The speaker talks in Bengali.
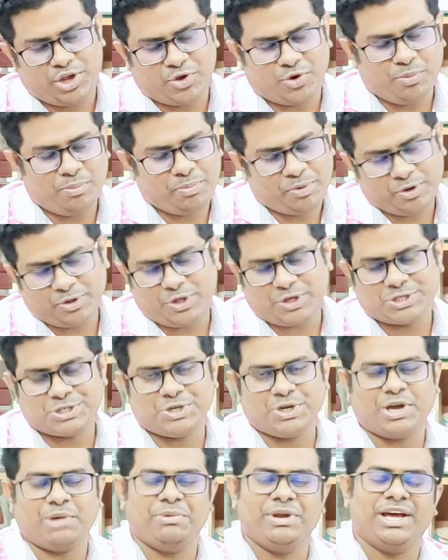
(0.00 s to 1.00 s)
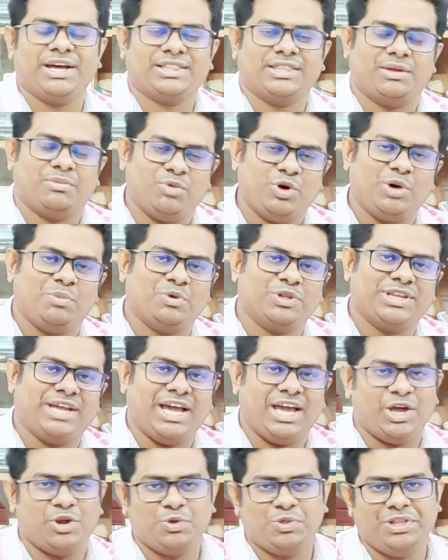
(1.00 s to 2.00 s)
আলাইকুম প্রিয় দর্শক আমি ডাক্তার মোহাম্মদ
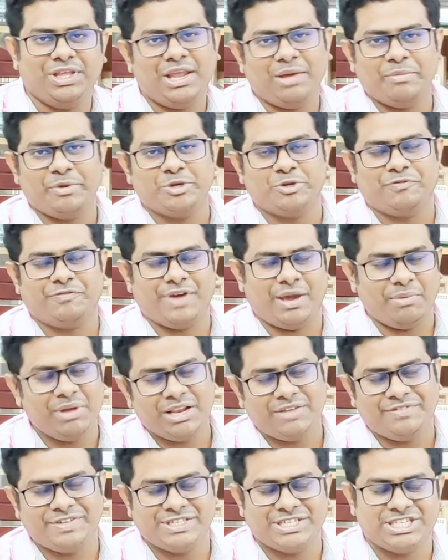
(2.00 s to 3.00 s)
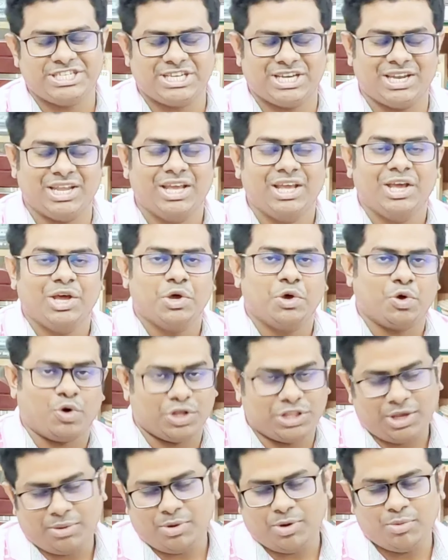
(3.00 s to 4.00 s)
আহনুদ্দিন আমি একজন ফ্যামিলি ফিজিশিয়ান
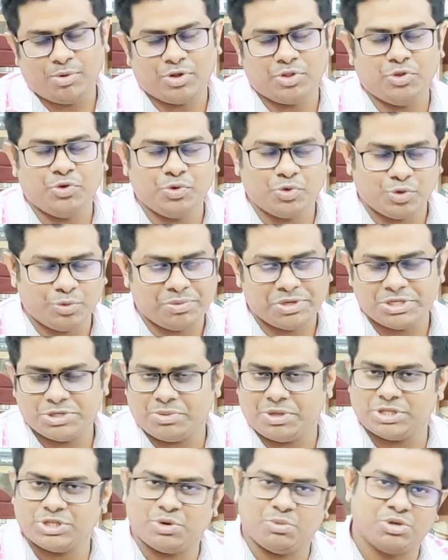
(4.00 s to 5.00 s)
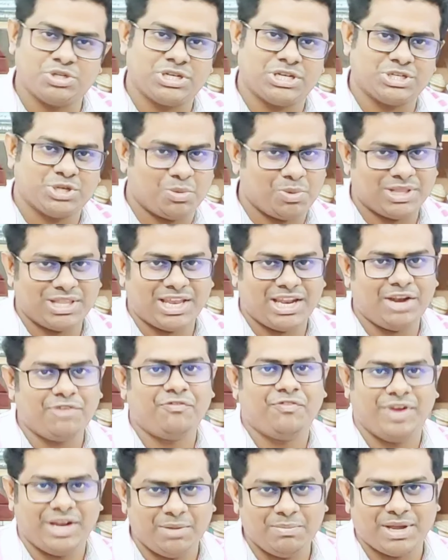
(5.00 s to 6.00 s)
কথা বলবো দ্রুত বীর্যপাত সমস্যা সমাধানের
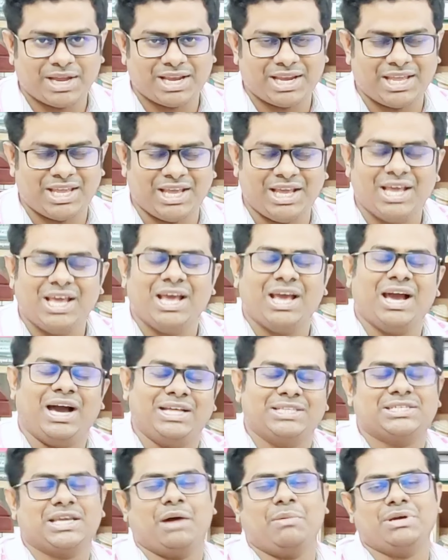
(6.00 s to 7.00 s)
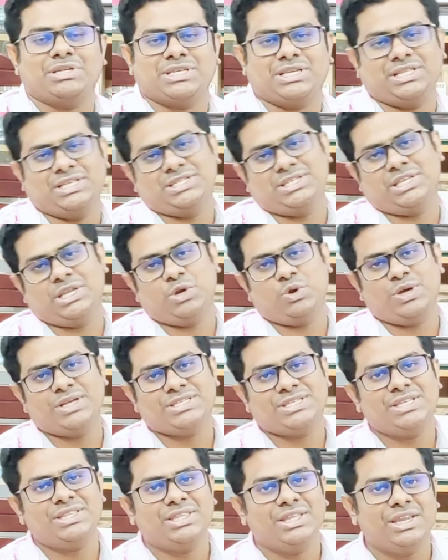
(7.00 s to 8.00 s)
ফিডব্যাক নিয়ে আজকে আমার সাথে যিনি
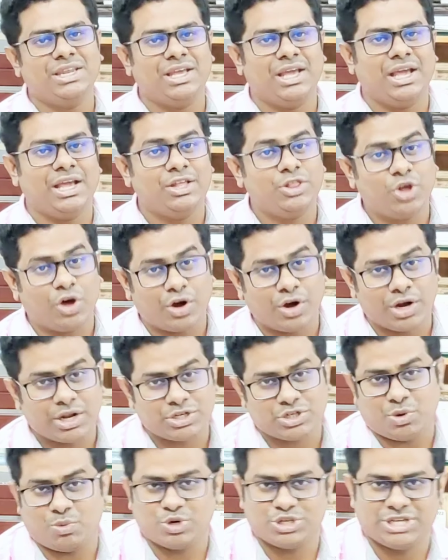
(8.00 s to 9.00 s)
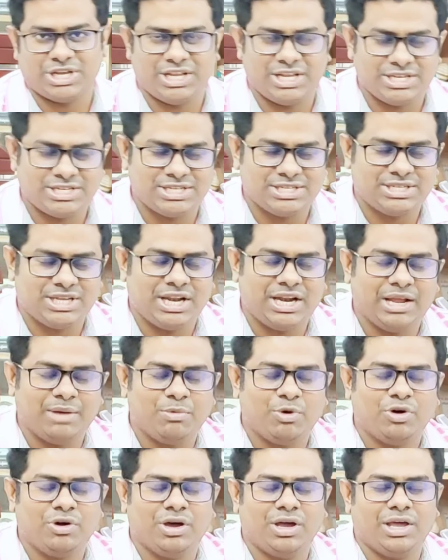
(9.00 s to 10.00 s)
রয়েছেন তিনি এই ধরনের সমস্যা নিয়ে এসেছিলেন
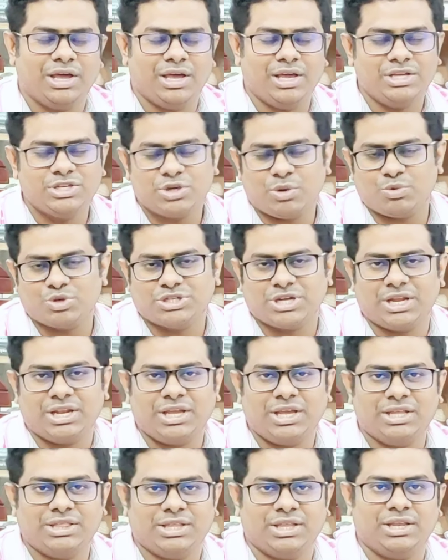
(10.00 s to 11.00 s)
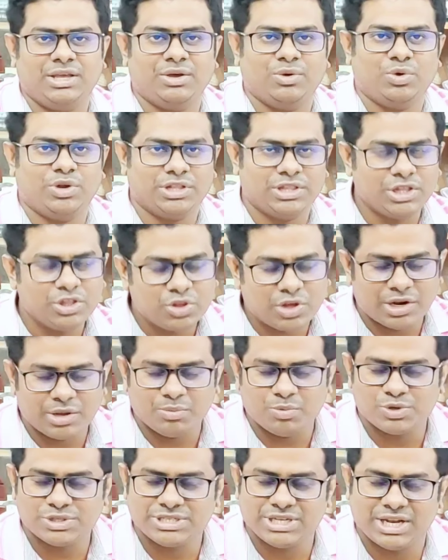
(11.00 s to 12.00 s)
এবং এই সমস্যা নিয়ে তিনি অনেকদিন
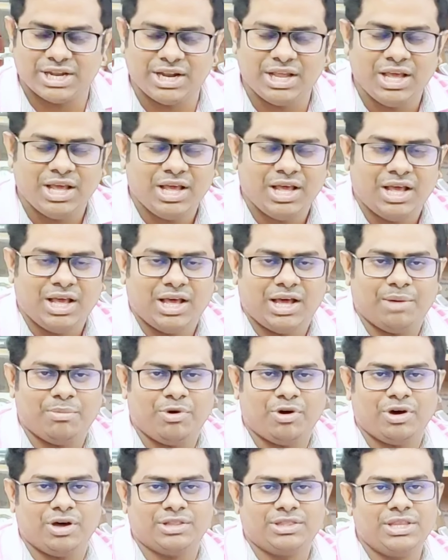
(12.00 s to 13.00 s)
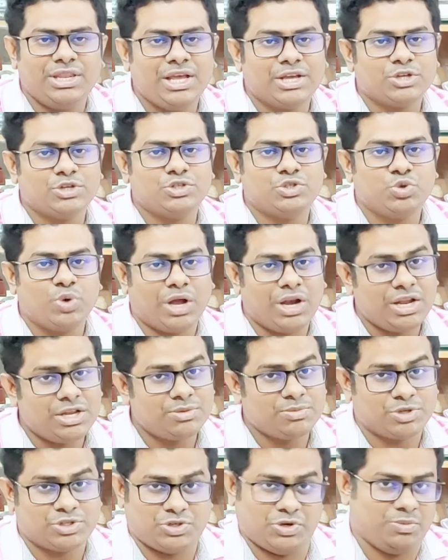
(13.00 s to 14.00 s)
ধরেই ভুগছিলেন এবং তিনি একজন চুয়াল্লিশ
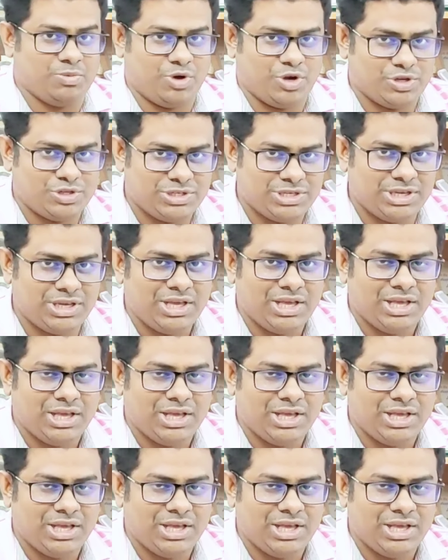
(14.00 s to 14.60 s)
বছর বয়সী